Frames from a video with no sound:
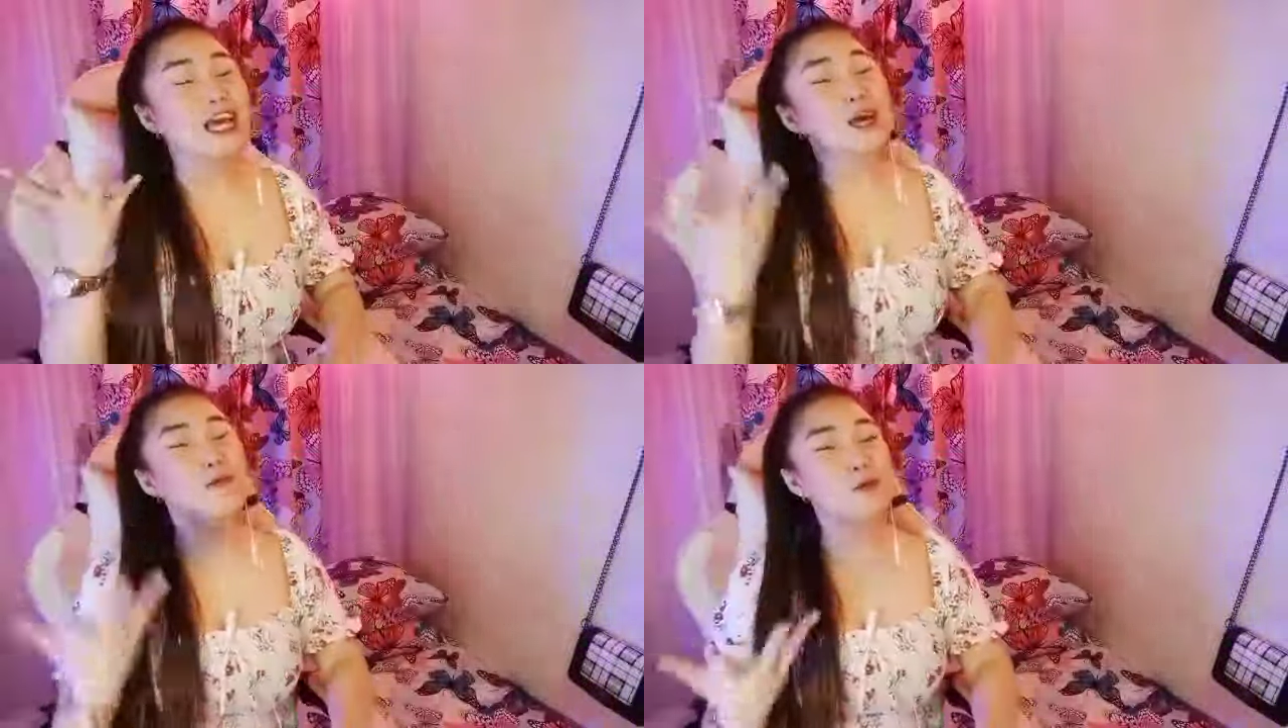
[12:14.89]

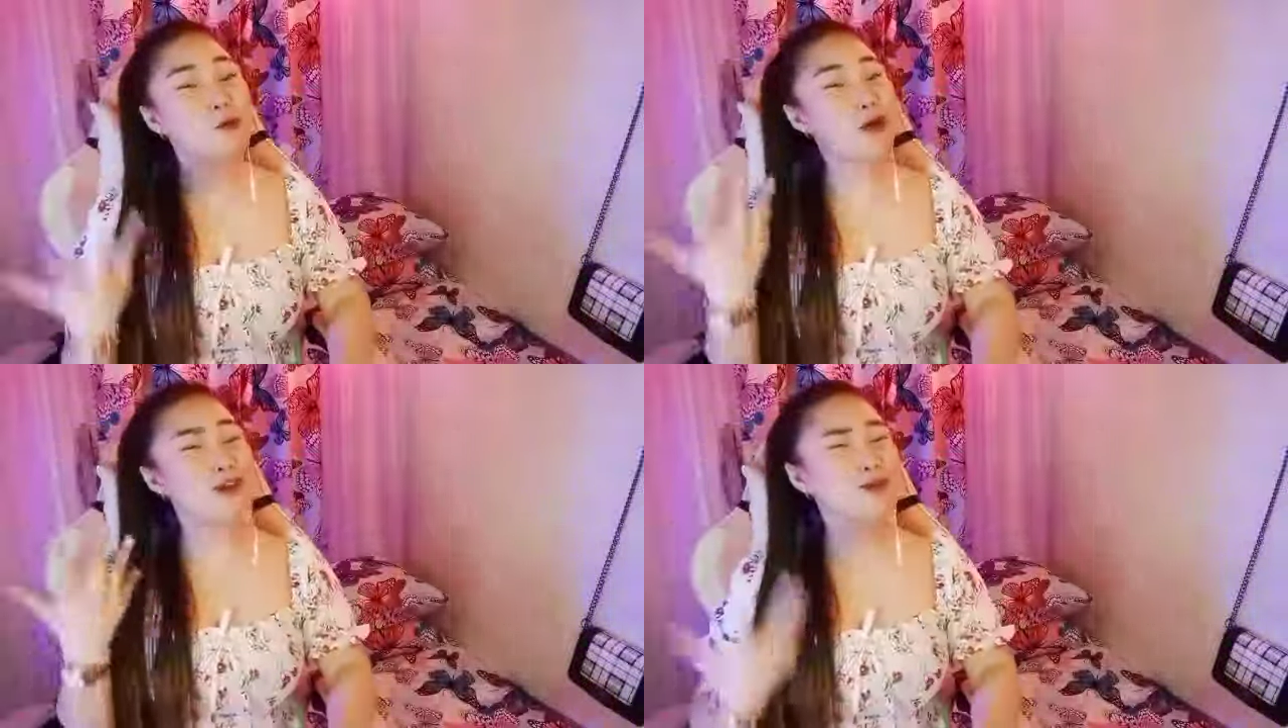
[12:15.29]

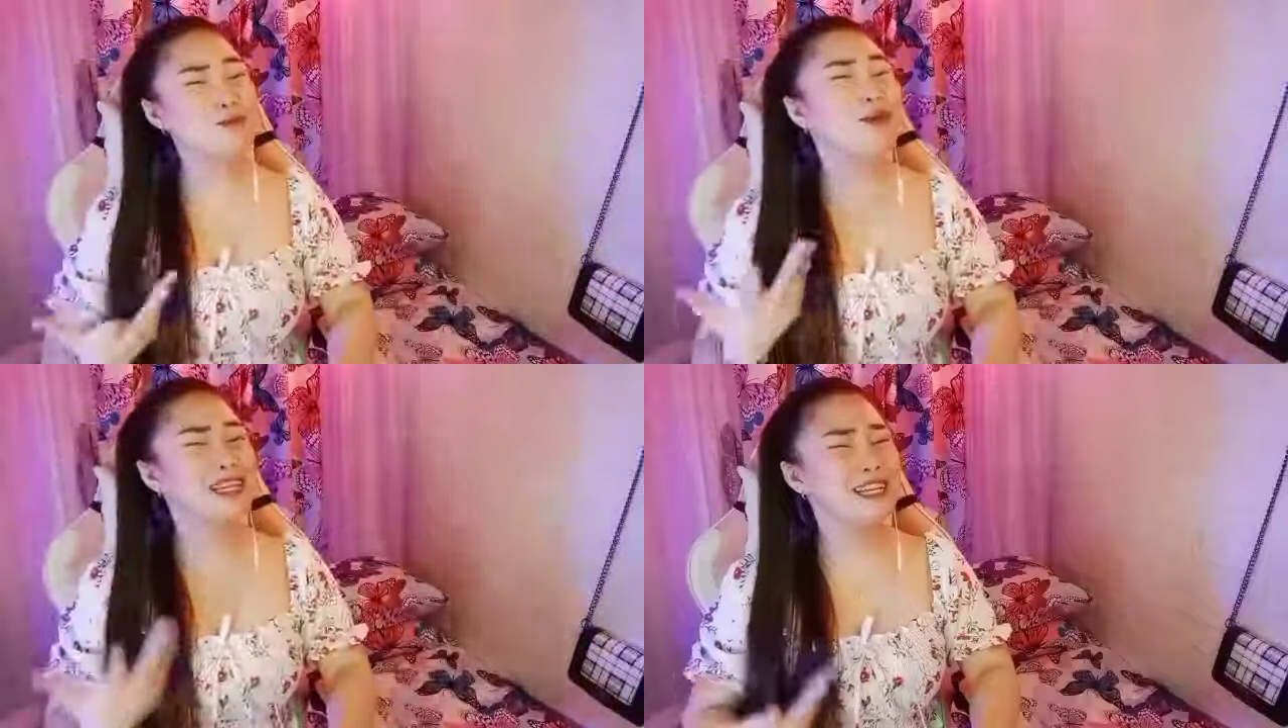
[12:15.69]
Iboko Aksit
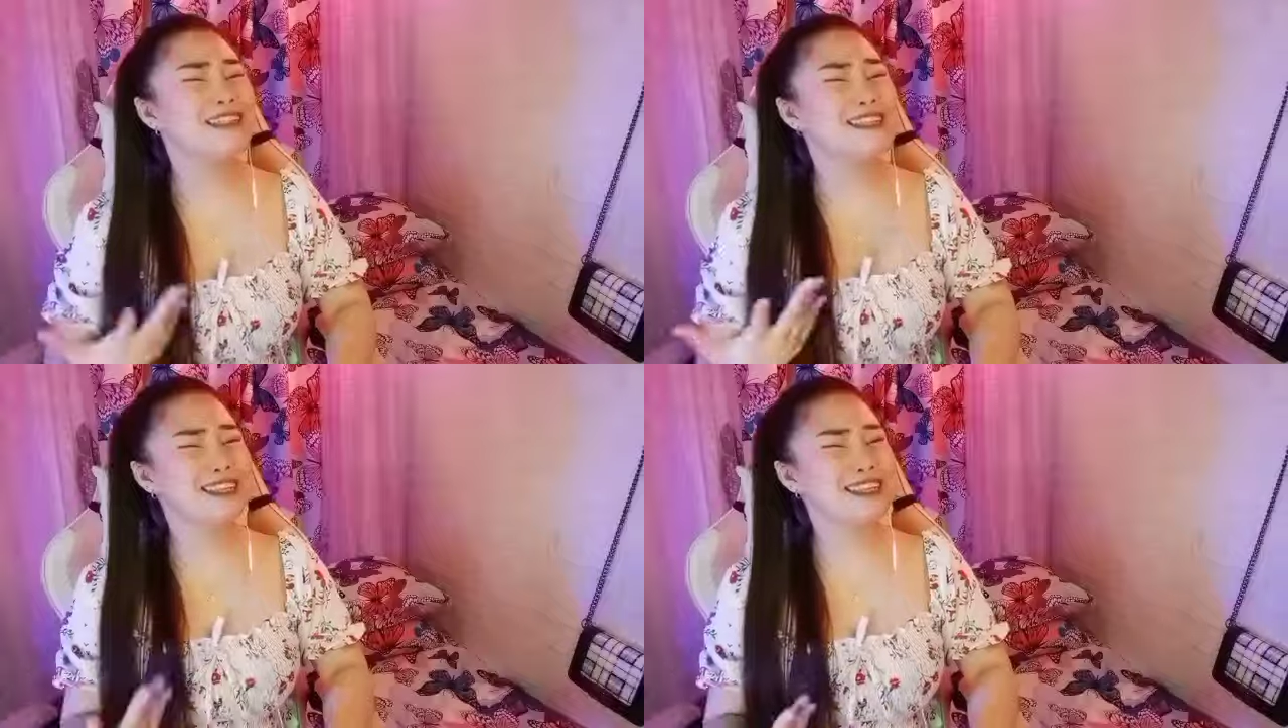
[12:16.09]
pa rin ang
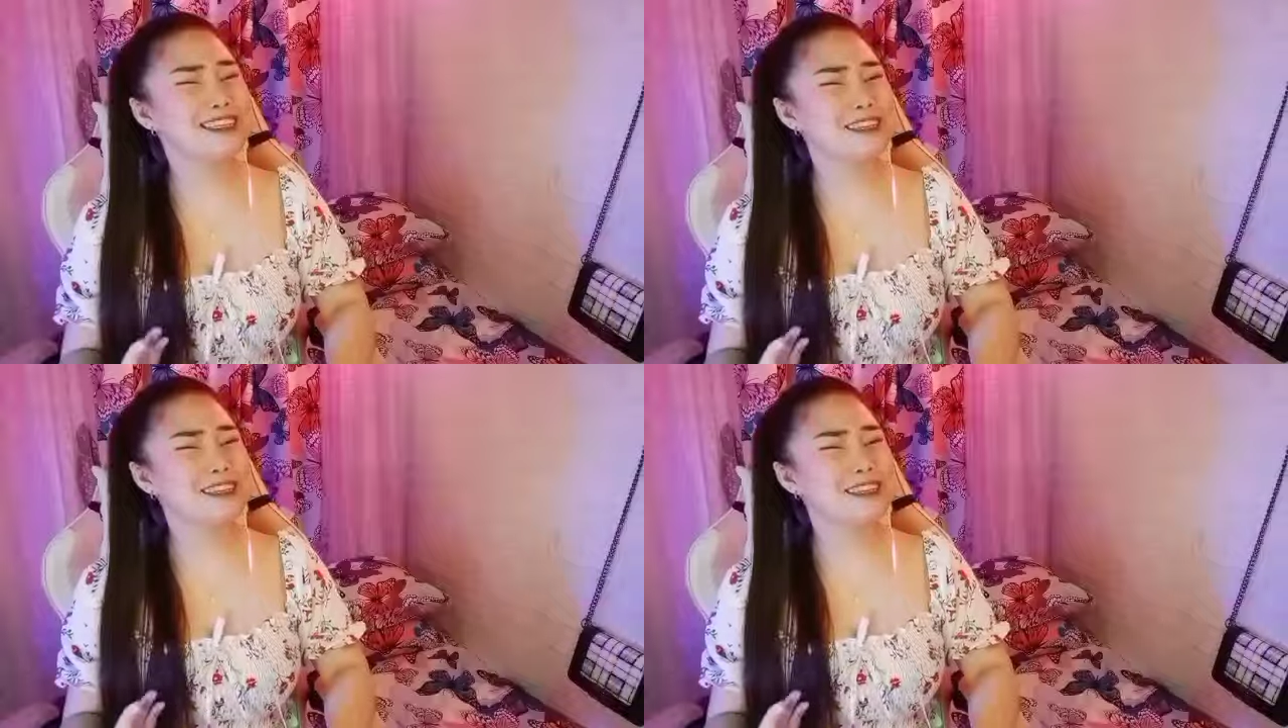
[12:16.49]
dating di